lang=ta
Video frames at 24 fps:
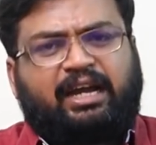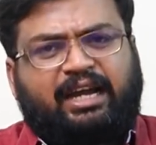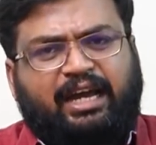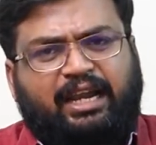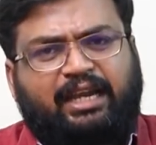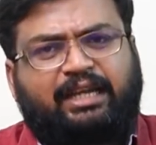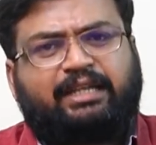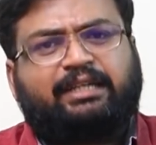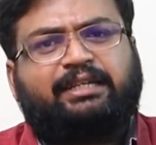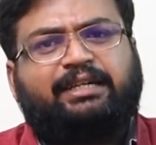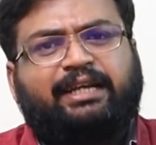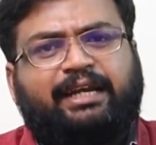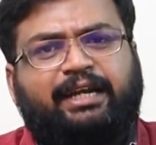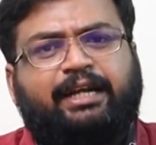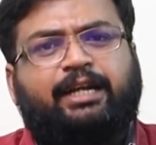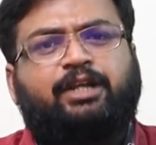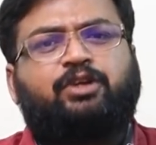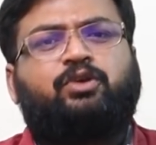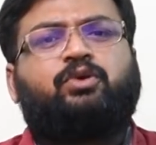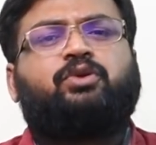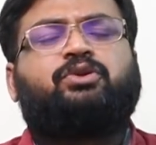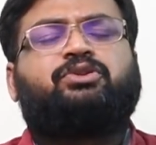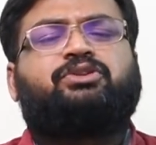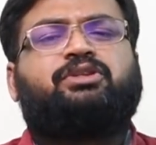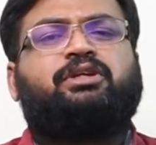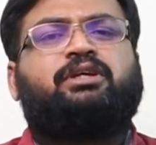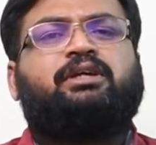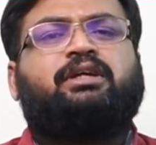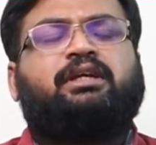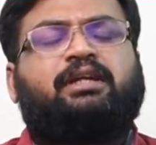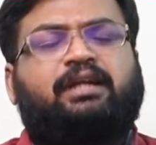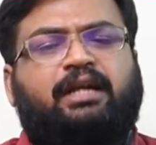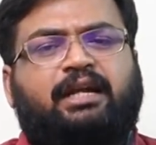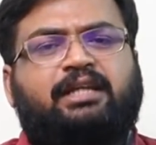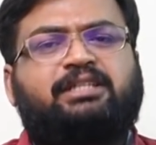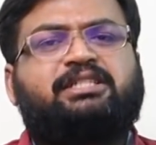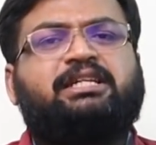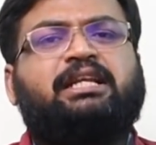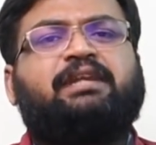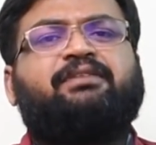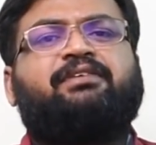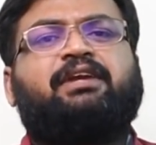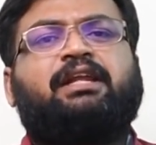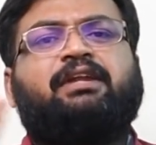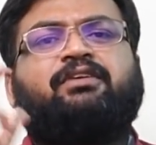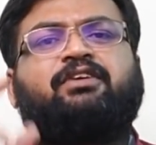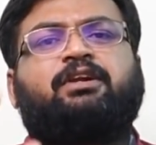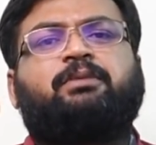கரெக்டாக இடம் கொடுத்து கடைசியில்
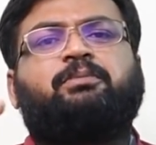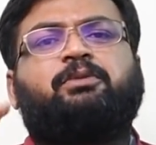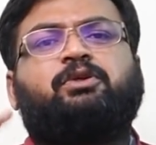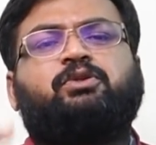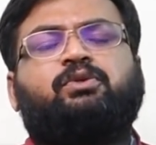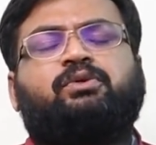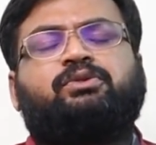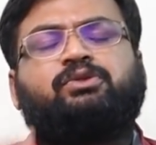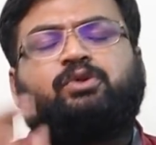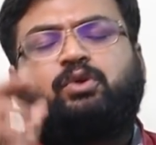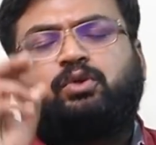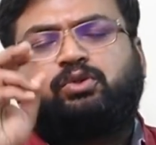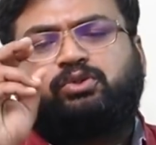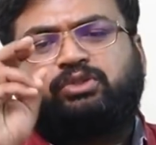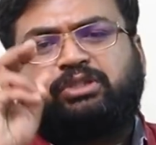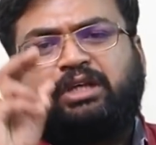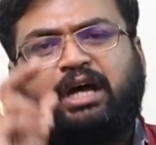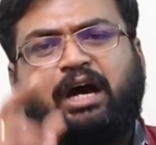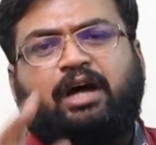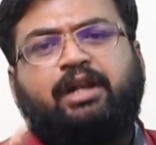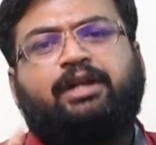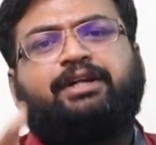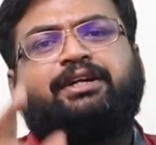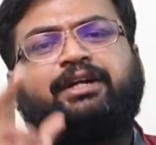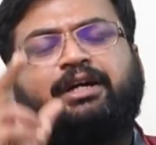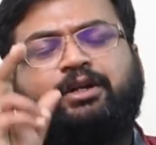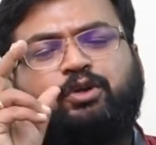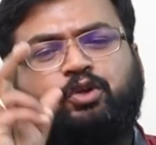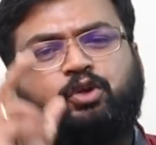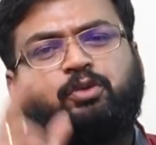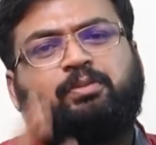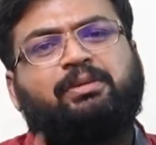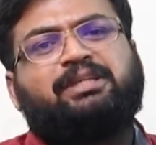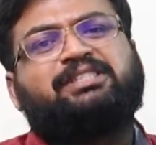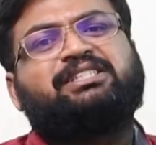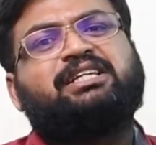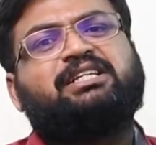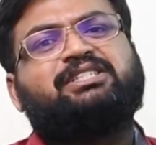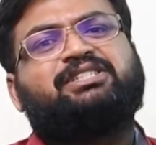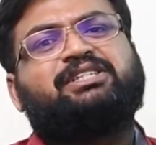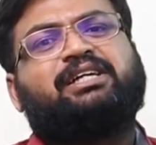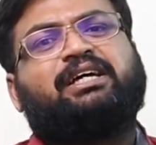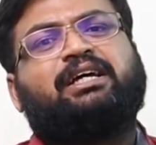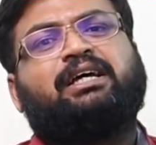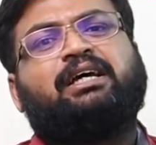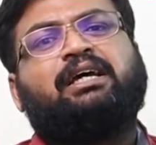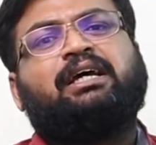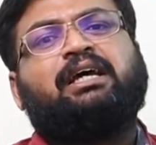வெளில வரும்போது வந்து ஒரு சாலிடான ஒரு
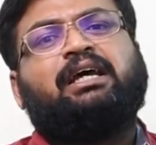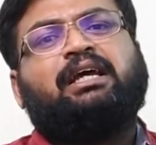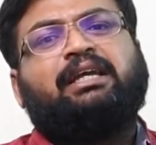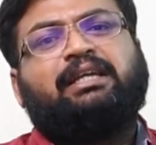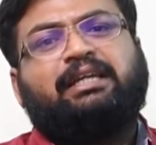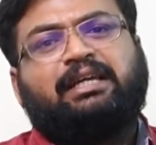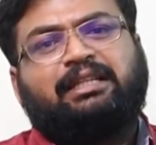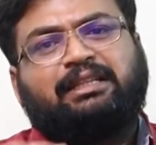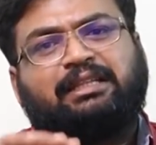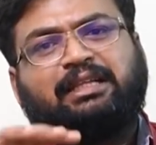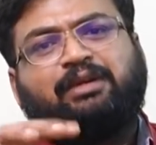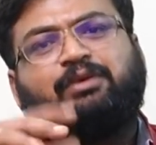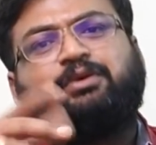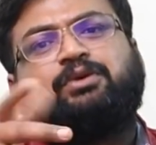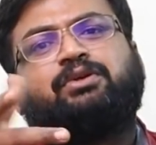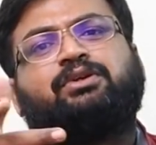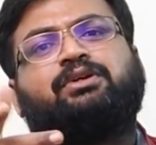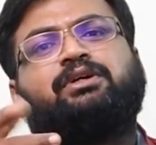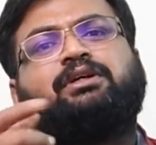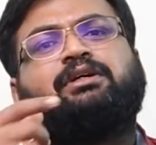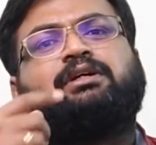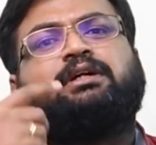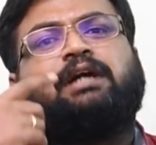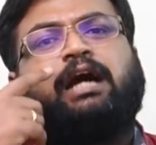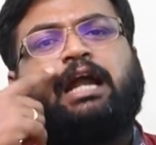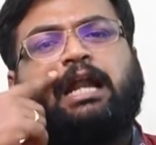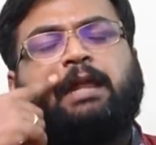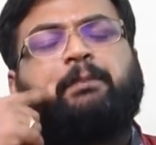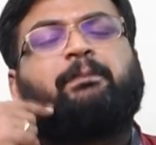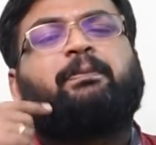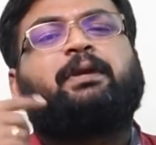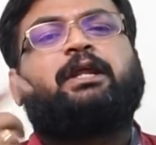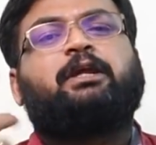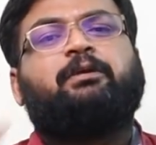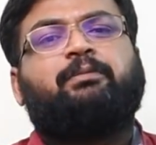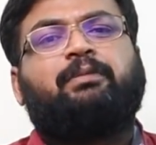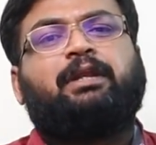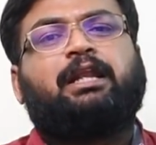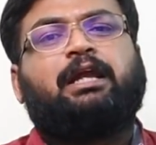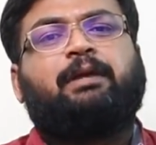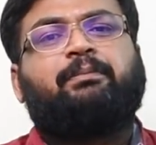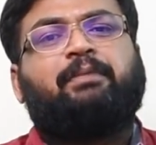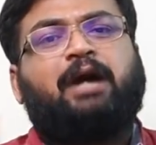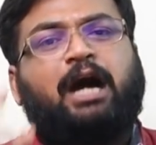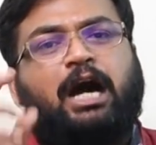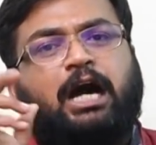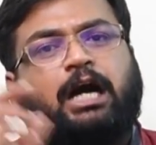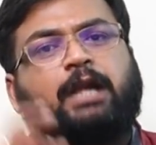மெசேஜை எந்த ஒரு அளப்பறையும்
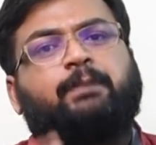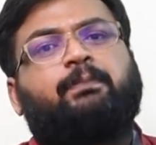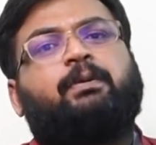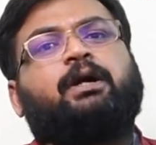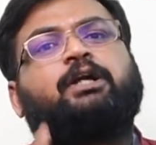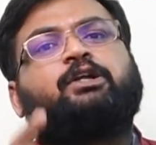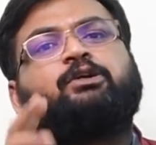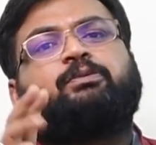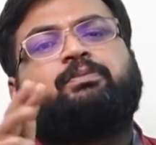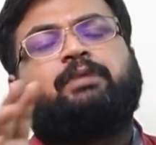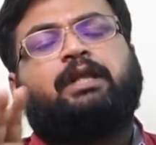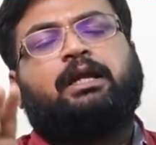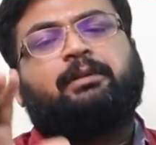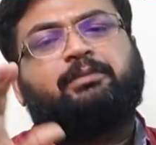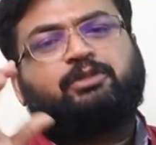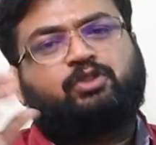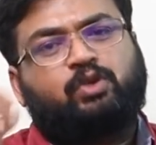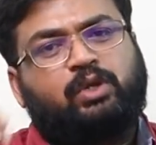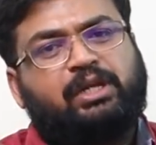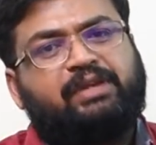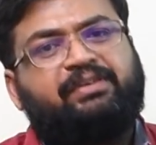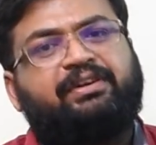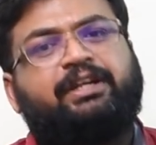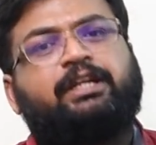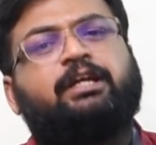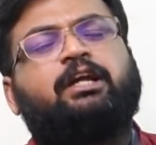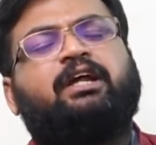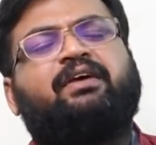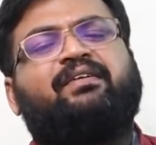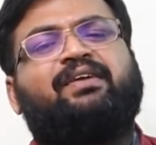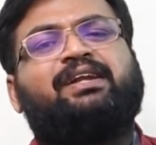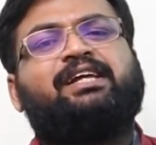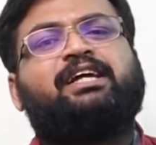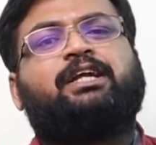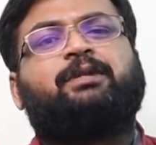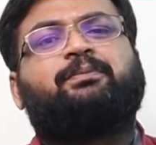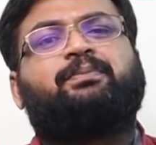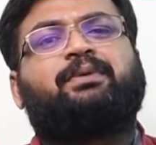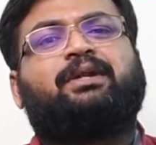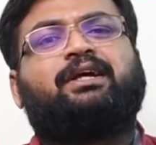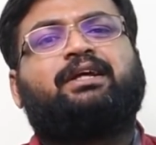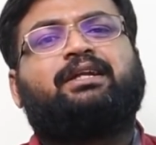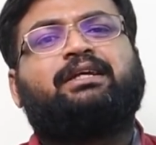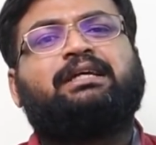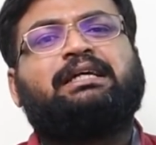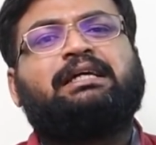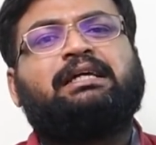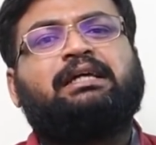இல்லாமல் ஆர்ப்பாட்டம் இல்லாமல் சொல்லி வெளி வெளியே
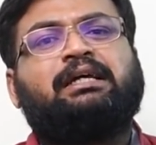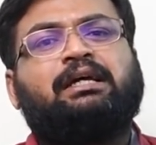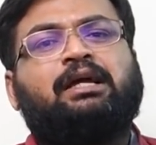அனுப்புகிறாரு